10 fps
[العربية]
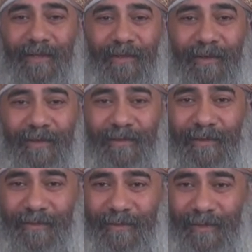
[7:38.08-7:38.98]
إن كان
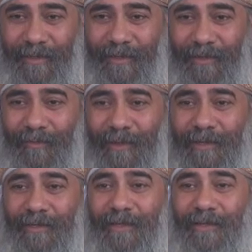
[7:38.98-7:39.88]
خيرا
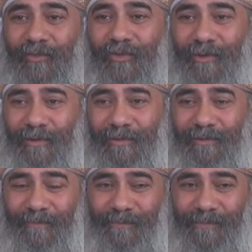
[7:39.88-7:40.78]
وإن كان شرا